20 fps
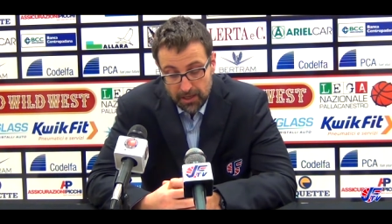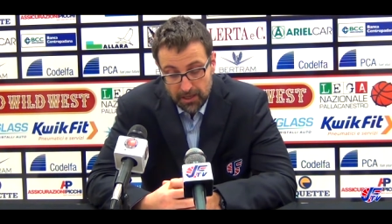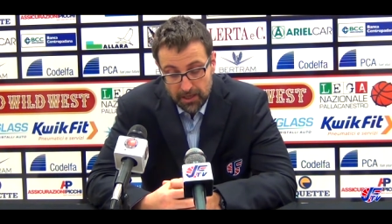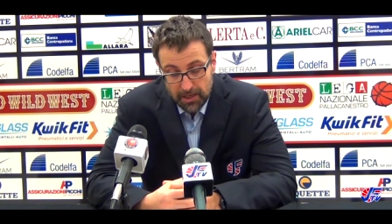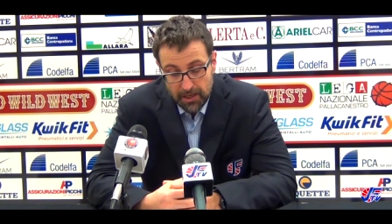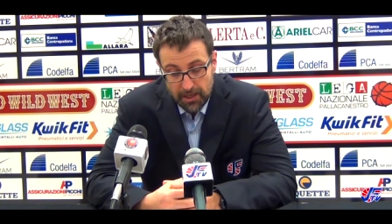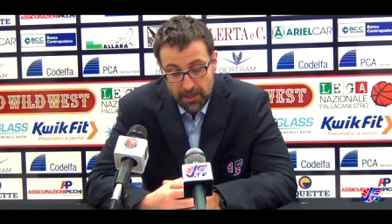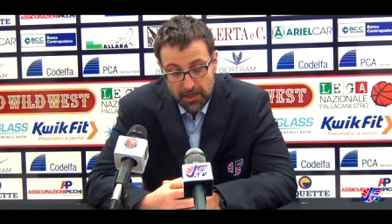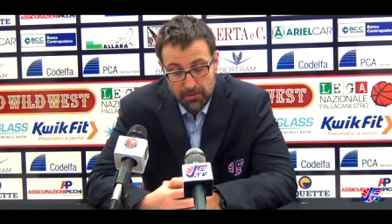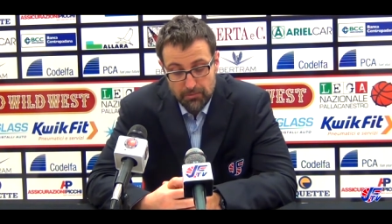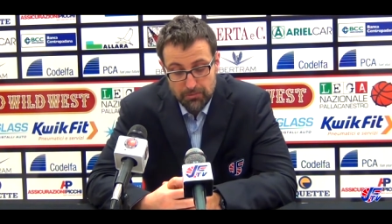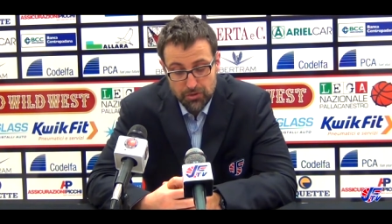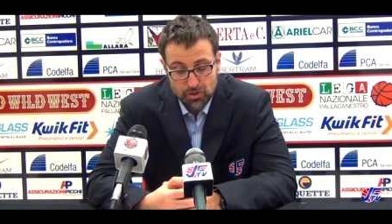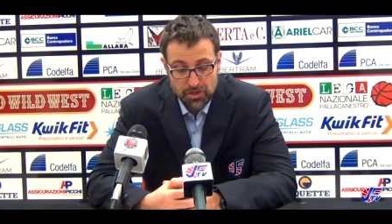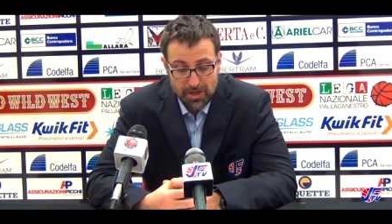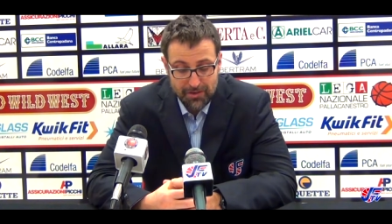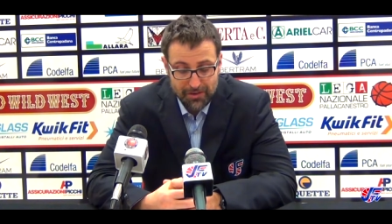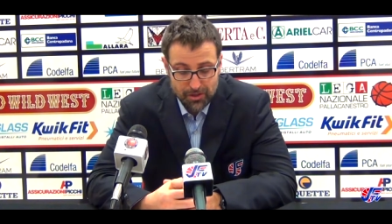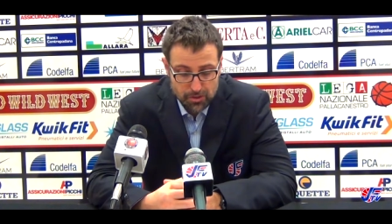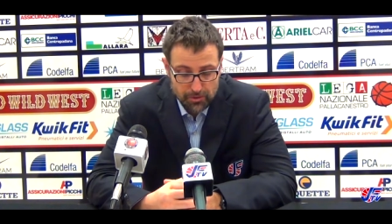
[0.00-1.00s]
che
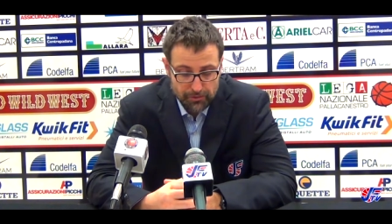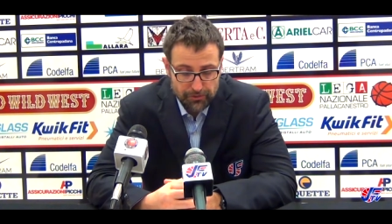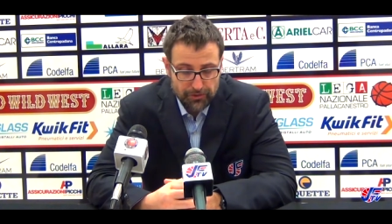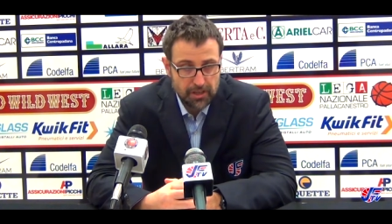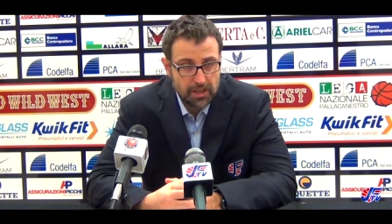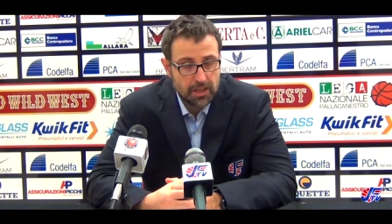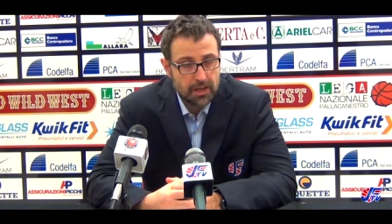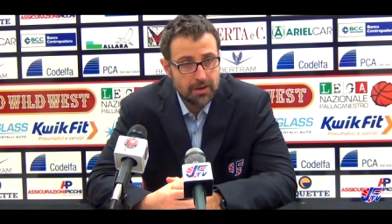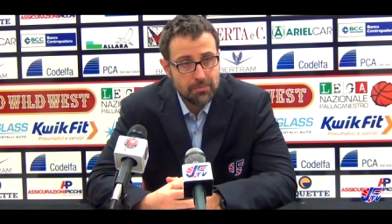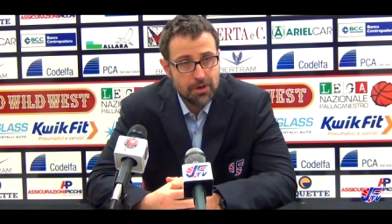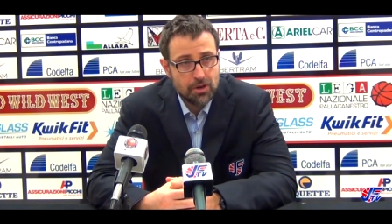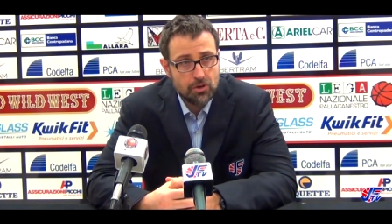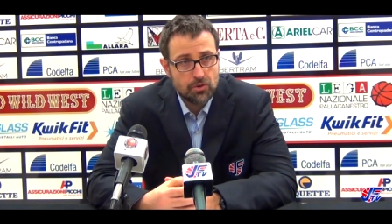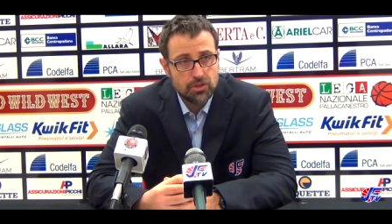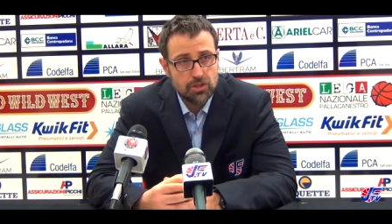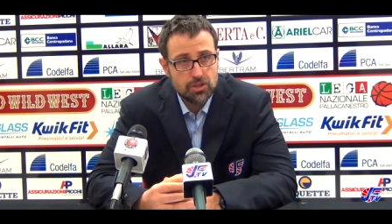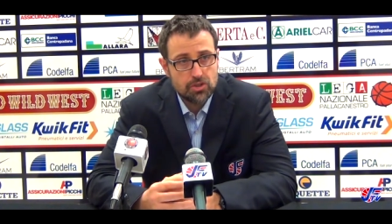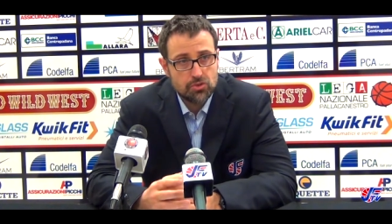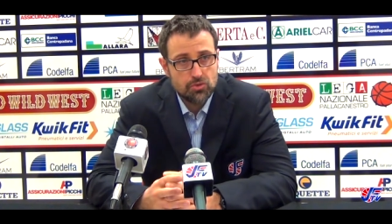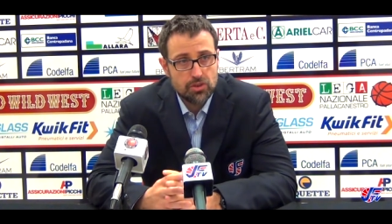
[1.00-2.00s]
bisognava soffrire ma
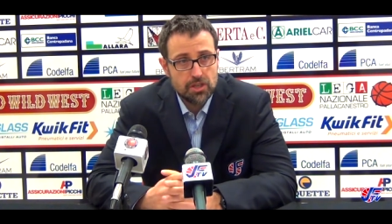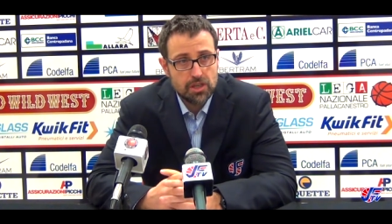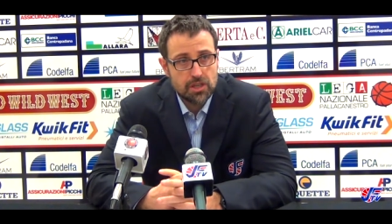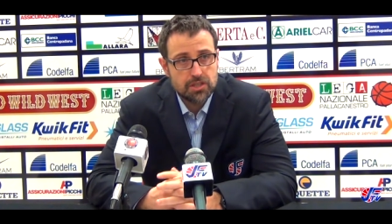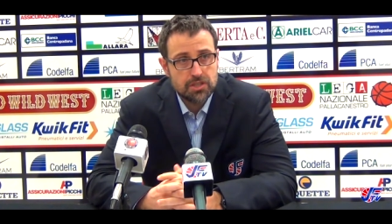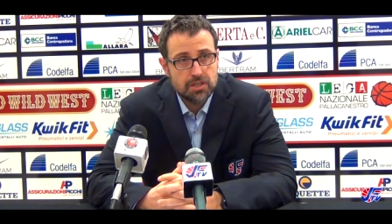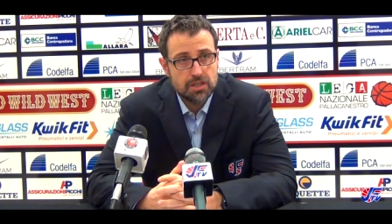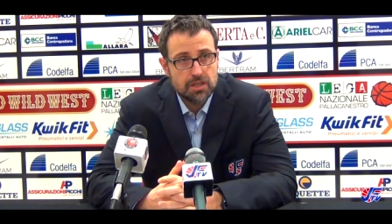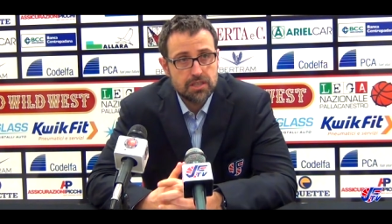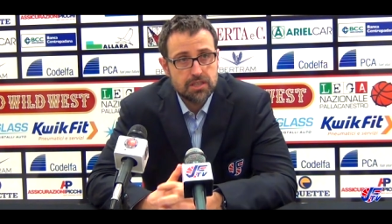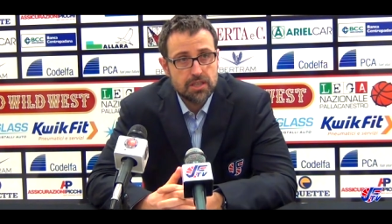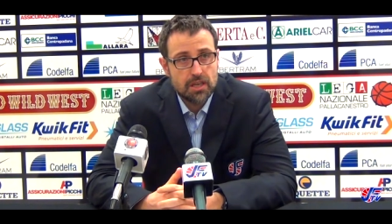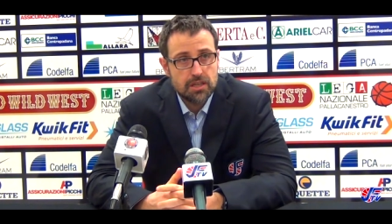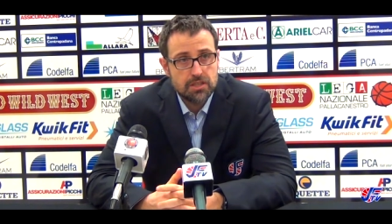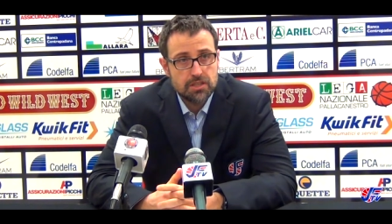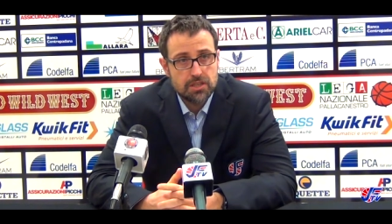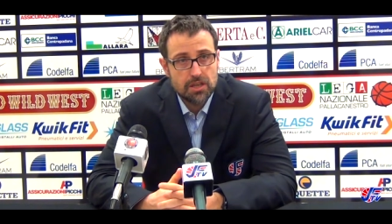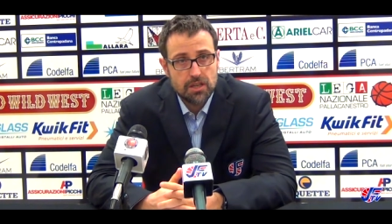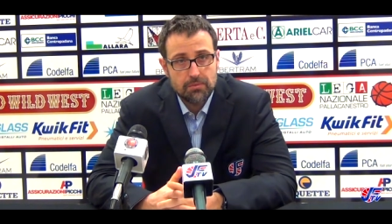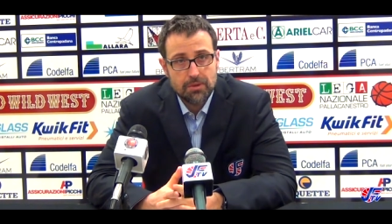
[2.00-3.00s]
non disunirsi e restare
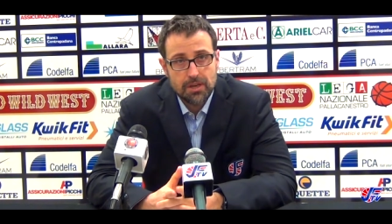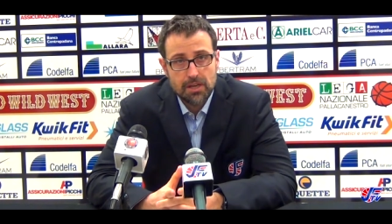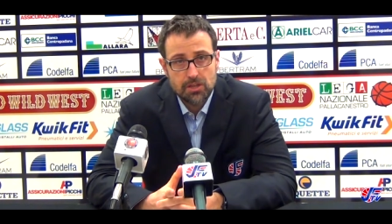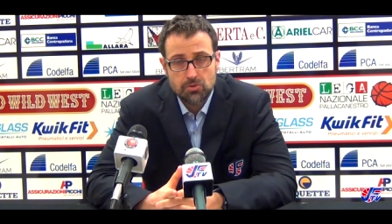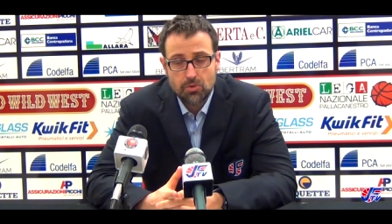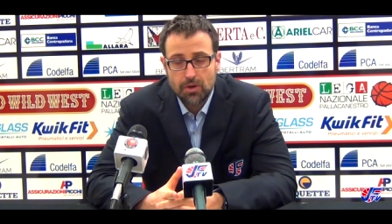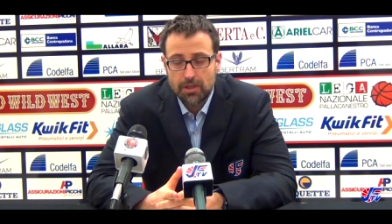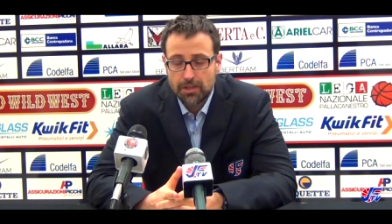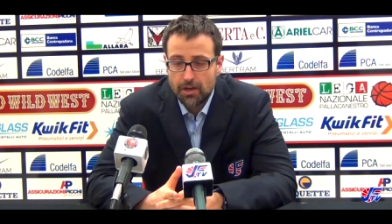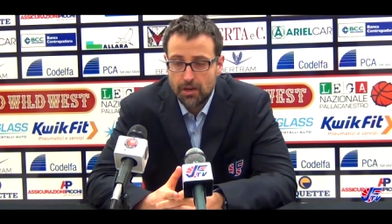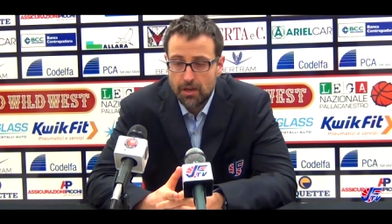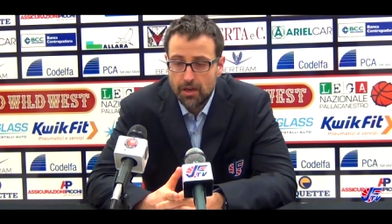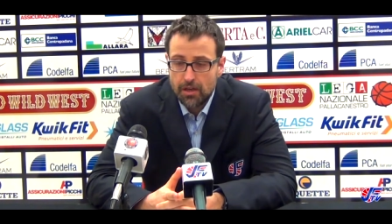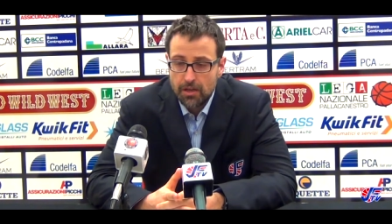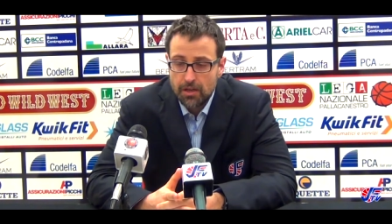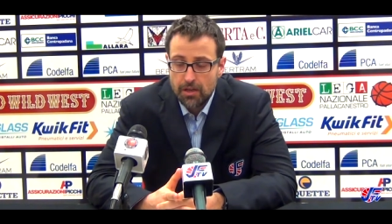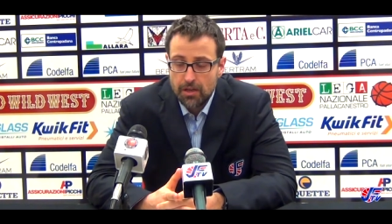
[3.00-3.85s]
insieme. La squadra